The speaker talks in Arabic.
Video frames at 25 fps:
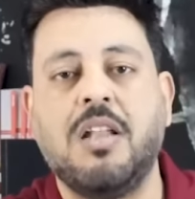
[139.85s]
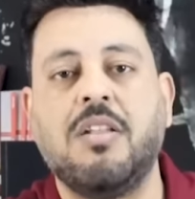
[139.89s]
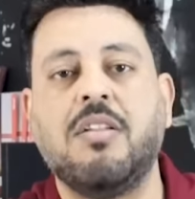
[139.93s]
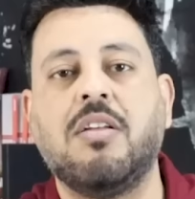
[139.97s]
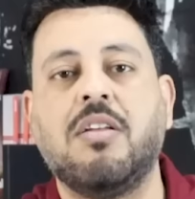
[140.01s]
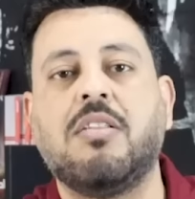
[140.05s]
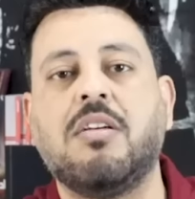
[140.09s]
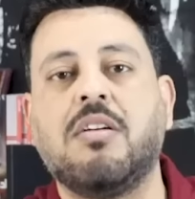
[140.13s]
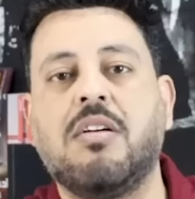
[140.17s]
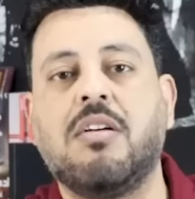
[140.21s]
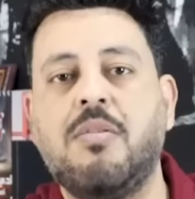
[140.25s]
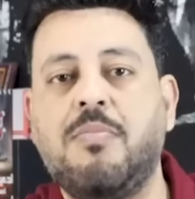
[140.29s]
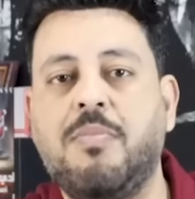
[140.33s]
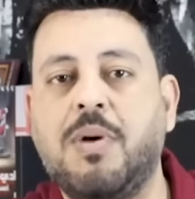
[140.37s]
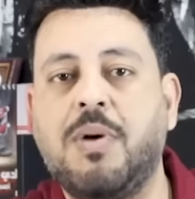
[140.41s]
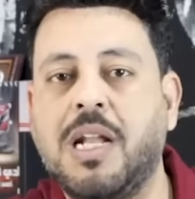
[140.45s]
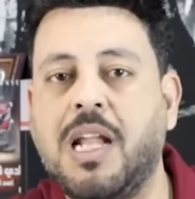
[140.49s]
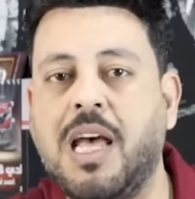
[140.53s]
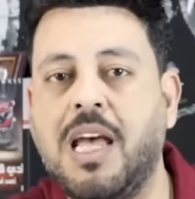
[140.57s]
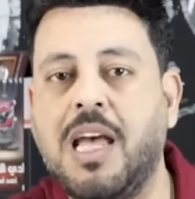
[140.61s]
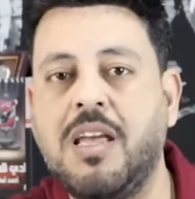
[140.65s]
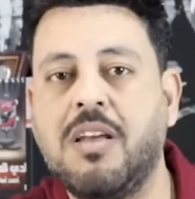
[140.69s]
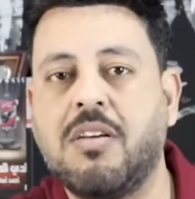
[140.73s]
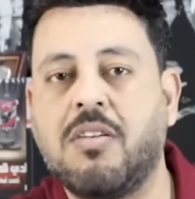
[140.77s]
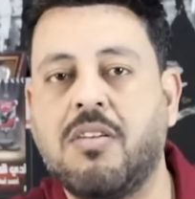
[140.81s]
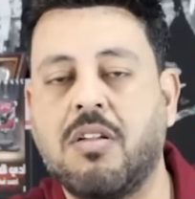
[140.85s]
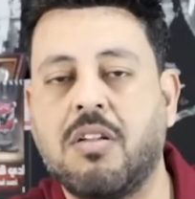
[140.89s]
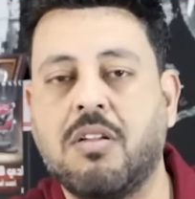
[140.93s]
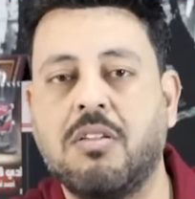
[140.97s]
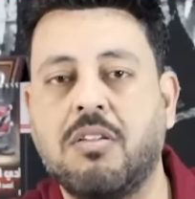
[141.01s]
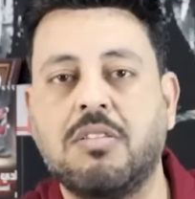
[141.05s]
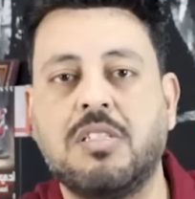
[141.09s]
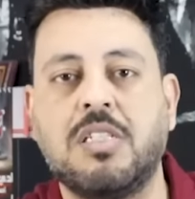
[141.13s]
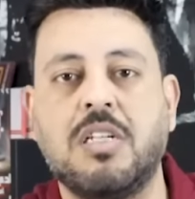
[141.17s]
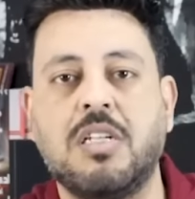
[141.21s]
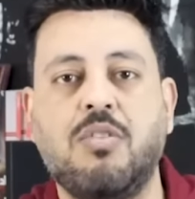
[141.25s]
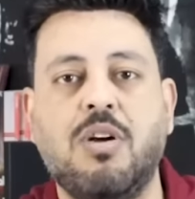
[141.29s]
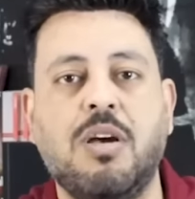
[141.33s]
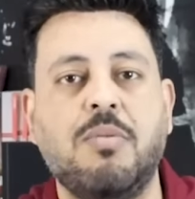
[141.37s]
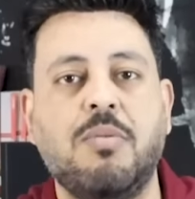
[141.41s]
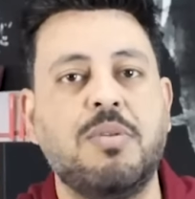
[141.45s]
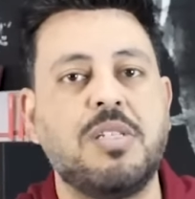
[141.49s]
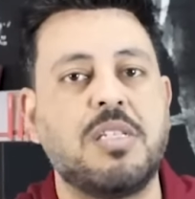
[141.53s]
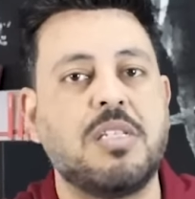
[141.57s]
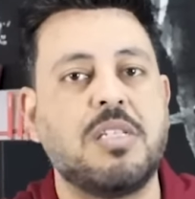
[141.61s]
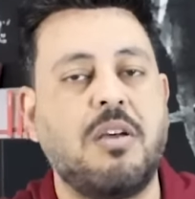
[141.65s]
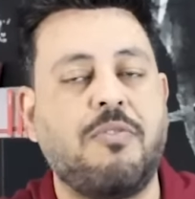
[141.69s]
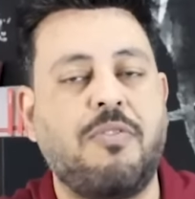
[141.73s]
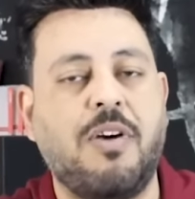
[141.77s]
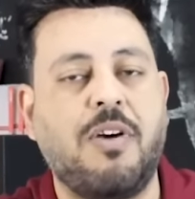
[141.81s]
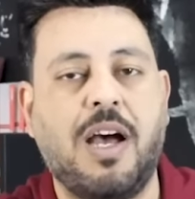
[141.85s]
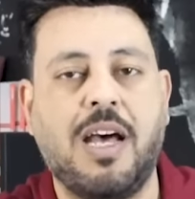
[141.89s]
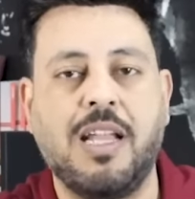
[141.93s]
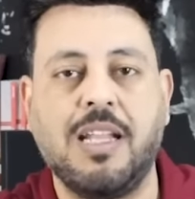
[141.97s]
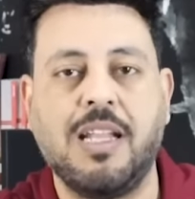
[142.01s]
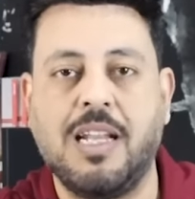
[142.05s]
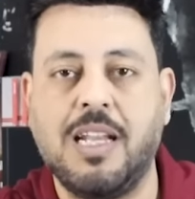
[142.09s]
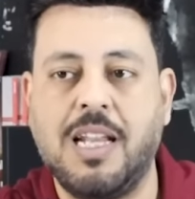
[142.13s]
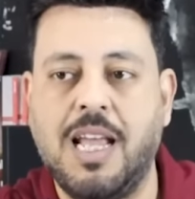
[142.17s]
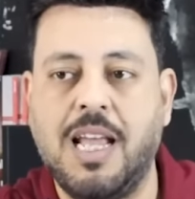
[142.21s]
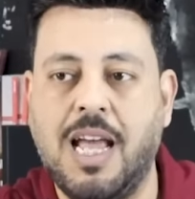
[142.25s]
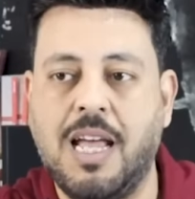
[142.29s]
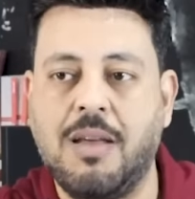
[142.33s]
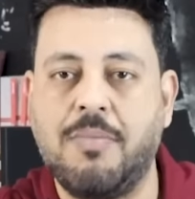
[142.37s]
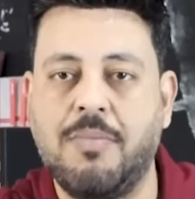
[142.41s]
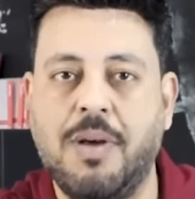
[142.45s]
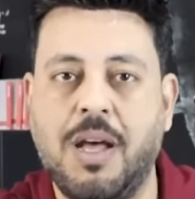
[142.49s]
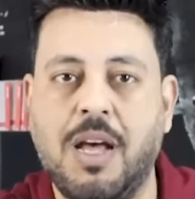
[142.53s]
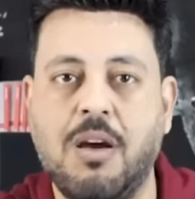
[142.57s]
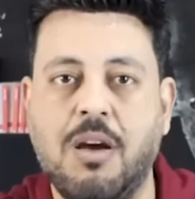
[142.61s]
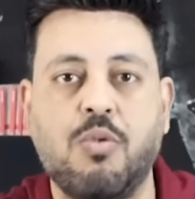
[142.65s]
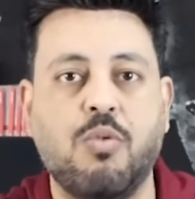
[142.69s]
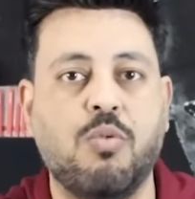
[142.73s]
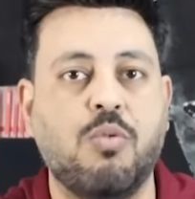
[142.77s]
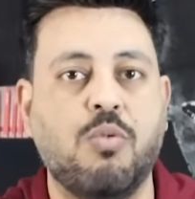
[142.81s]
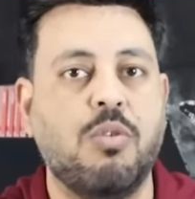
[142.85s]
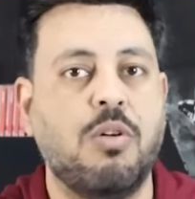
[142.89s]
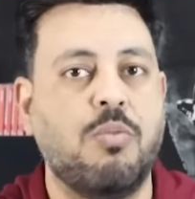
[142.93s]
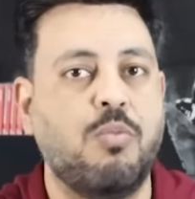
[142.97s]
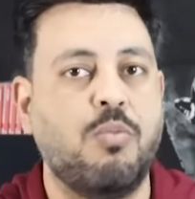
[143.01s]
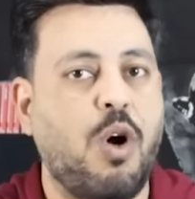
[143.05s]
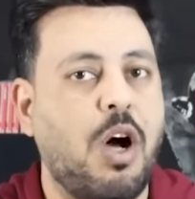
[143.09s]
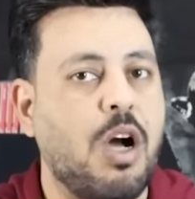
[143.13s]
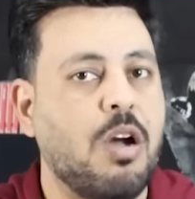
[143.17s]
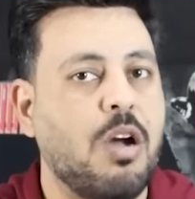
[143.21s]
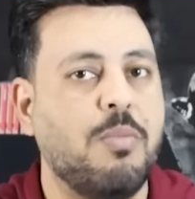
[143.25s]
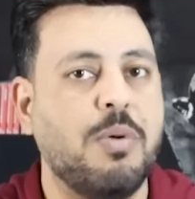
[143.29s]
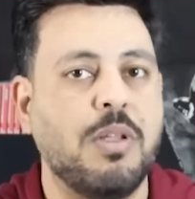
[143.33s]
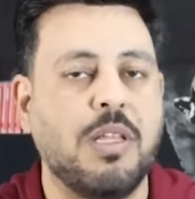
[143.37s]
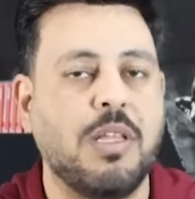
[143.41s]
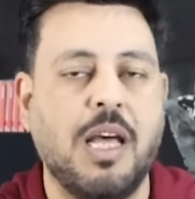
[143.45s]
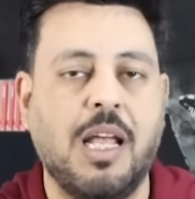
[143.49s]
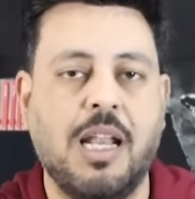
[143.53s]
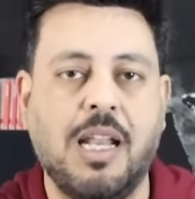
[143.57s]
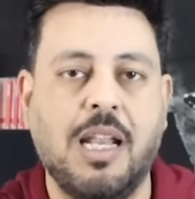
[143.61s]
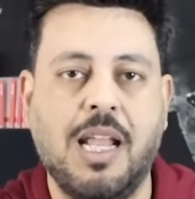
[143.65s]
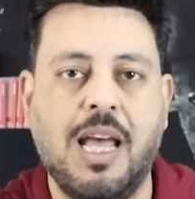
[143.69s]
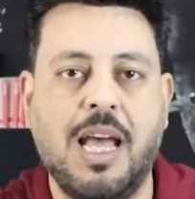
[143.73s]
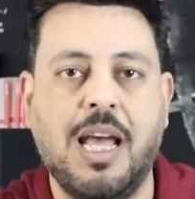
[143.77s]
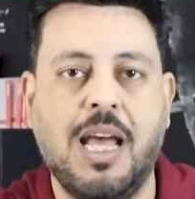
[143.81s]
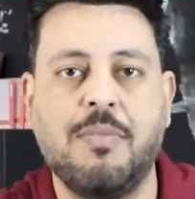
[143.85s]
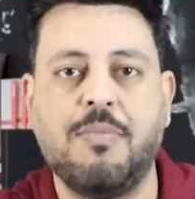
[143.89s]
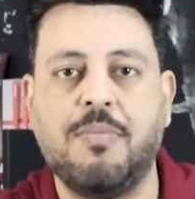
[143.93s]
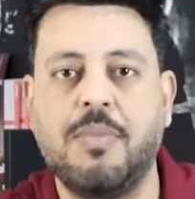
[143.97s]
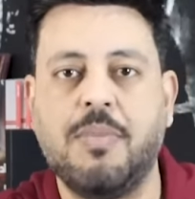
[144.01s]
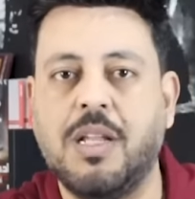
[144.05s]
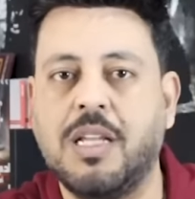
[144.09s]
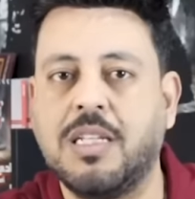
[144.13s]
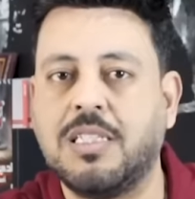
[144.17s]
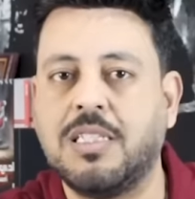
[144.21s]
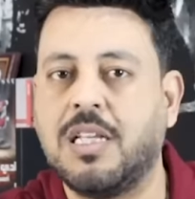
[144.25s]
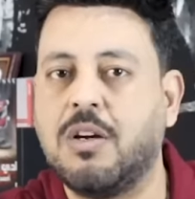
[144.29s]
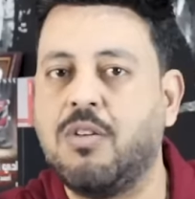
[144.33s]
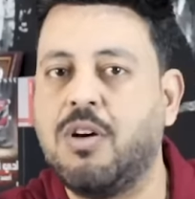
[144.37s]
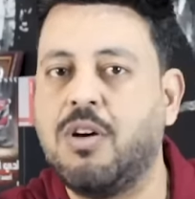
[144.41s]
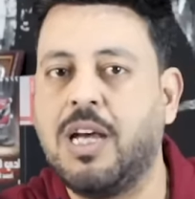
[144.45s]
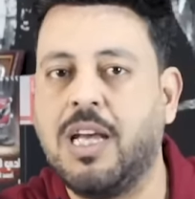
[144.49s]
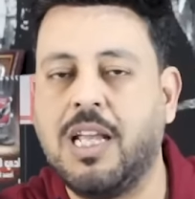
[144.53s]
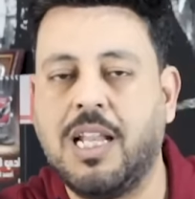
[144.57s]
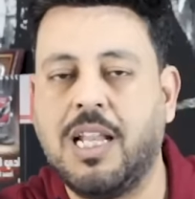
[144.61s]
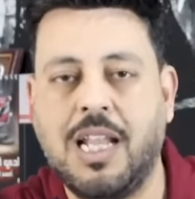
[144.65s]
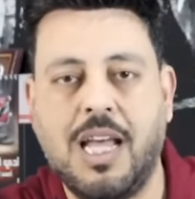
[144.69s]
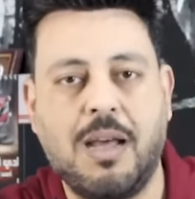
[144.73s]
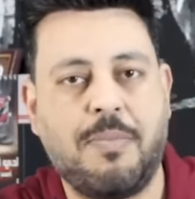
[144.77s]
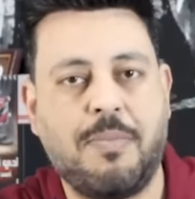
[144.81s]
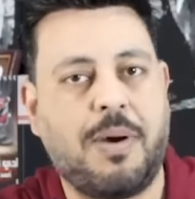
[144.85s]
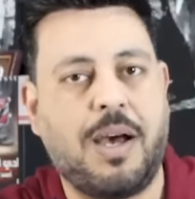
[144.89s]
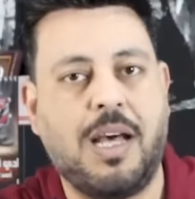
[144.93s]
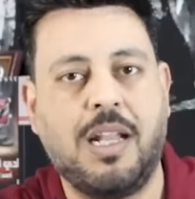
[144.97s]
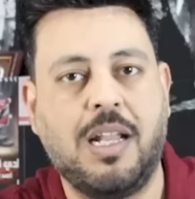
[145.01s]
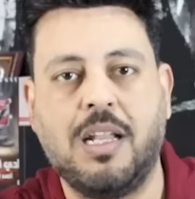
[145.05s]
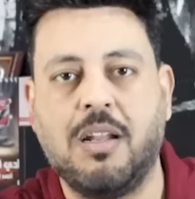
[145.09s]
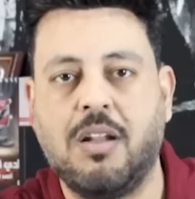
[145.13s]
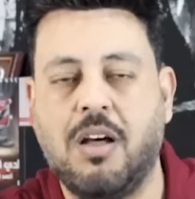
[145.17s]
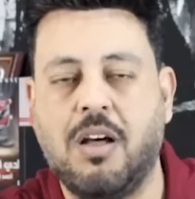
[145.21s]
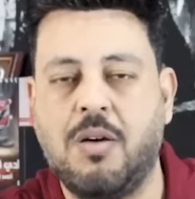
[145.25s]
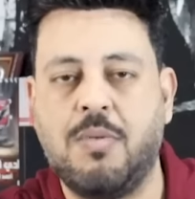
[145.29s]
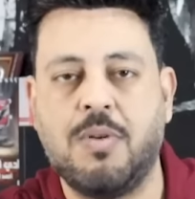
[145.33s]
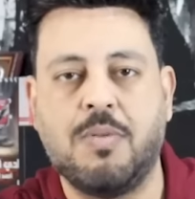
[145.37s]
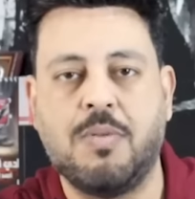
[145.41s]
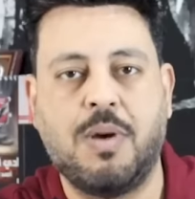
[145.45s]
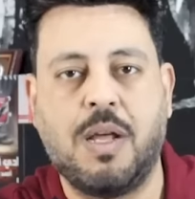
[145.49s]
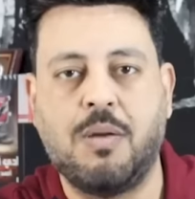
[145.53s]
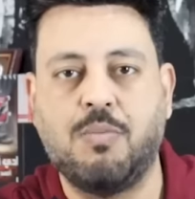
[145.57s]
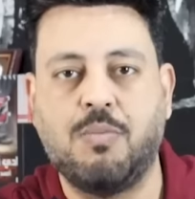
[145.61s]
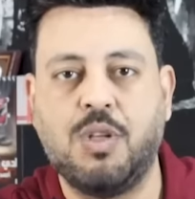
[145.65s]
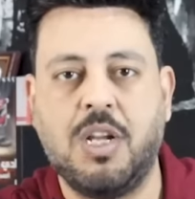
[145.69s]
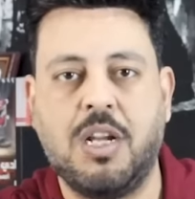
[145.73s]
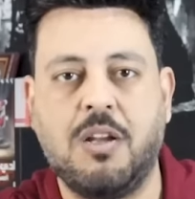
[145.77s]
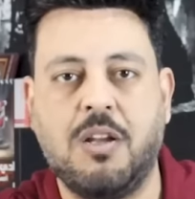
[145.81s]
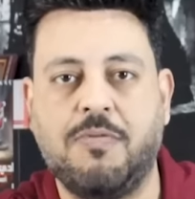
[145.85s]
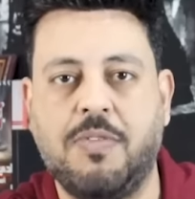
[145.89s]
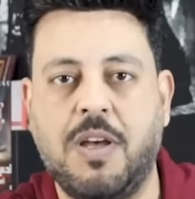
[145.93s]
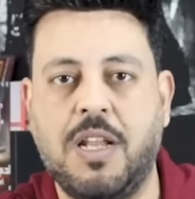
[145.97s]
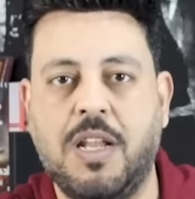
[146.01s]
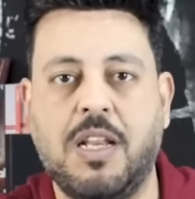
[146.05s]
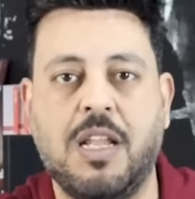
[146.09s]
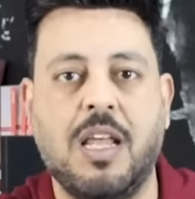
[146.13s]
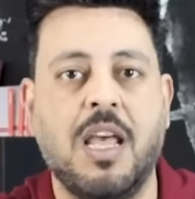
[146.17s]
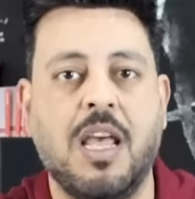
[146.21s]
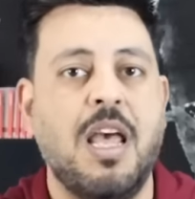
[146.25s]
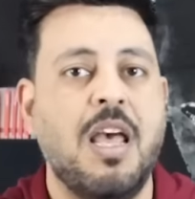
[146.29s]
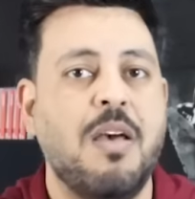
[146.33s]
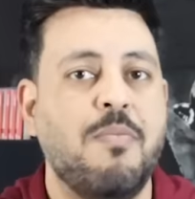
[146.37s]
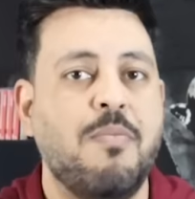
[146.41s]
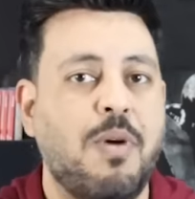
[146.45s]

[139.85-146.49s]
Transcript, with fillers: نتقبل اي قرارات سواء بالصفحه عن اللاعب او معاقبه اللاعب سواء اللاعب حل الامر مع المدير الفني